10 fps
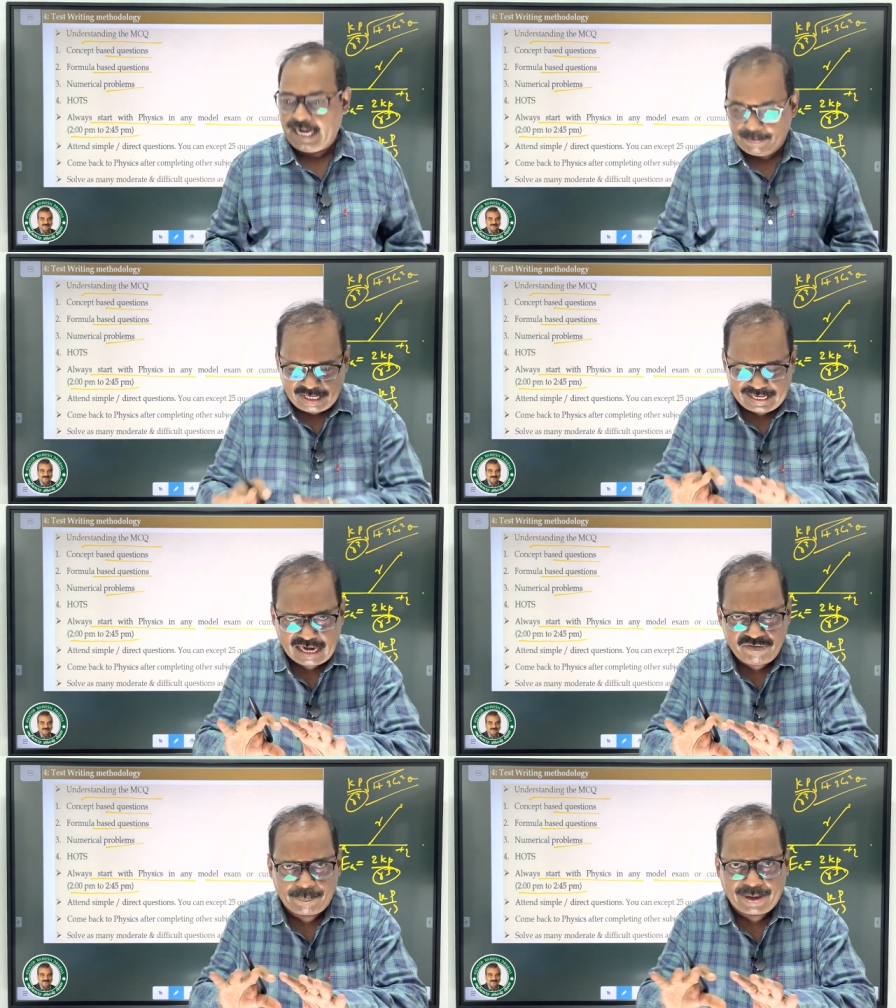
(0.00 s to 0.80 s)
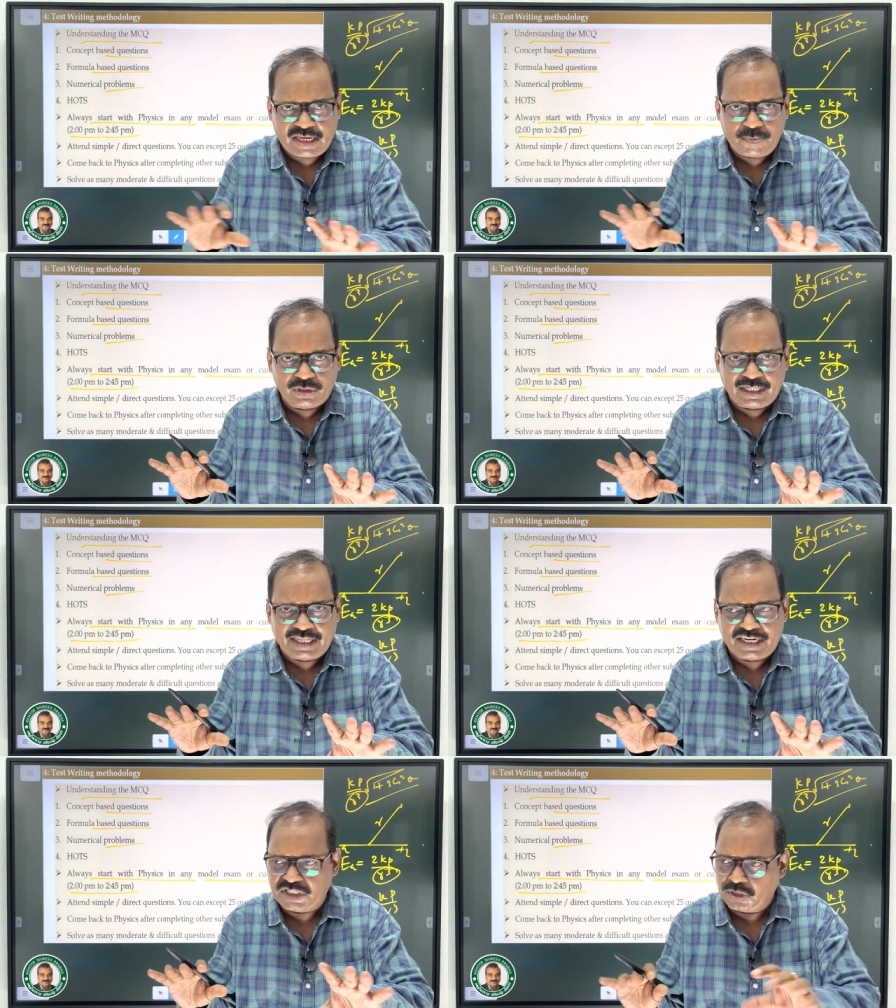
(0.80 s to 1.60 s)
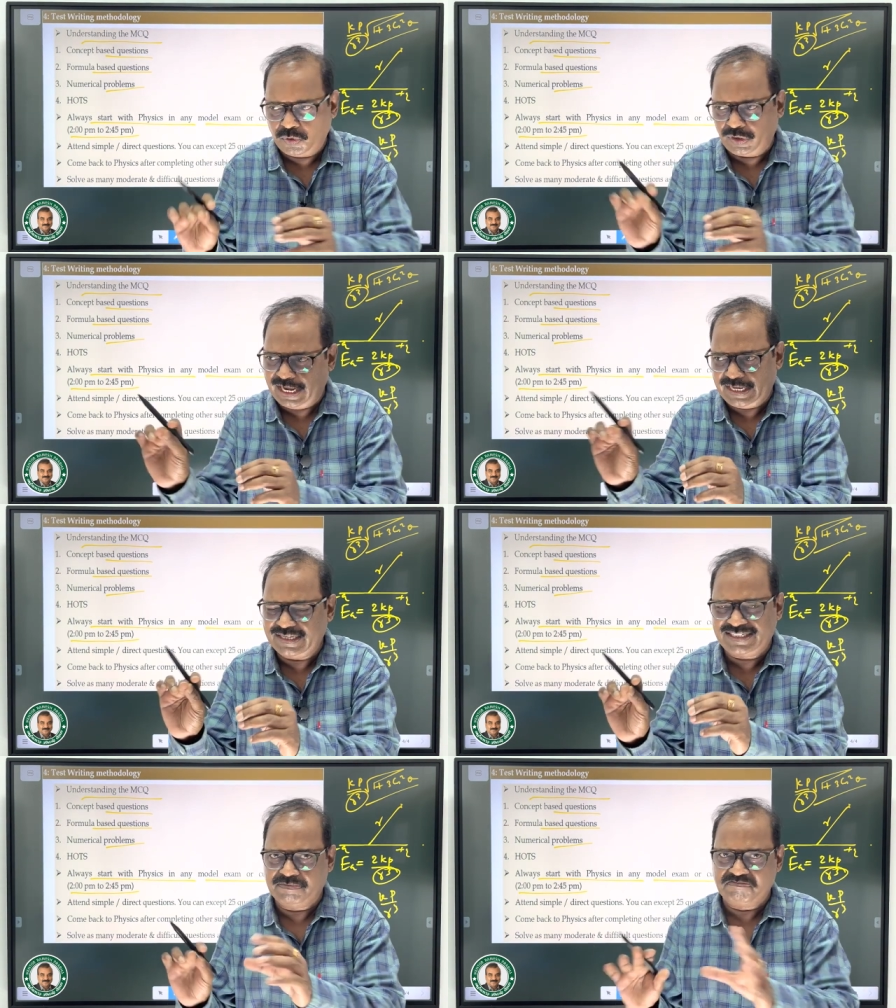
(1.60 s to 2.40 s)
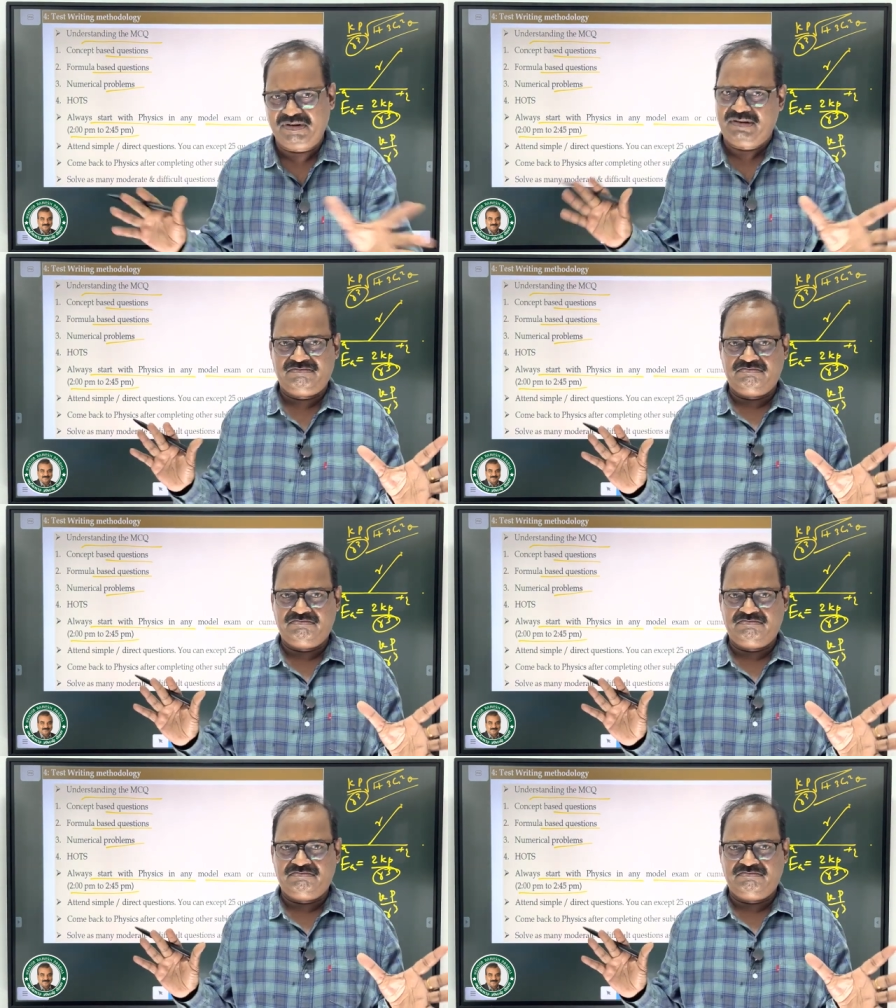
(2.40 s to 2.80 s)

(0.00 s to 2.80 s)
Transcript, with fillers: நமக்கு கேள்வியை படிக்கும்போதே தெரிஞ்சிடும் ஓகே இது சிம்பிள்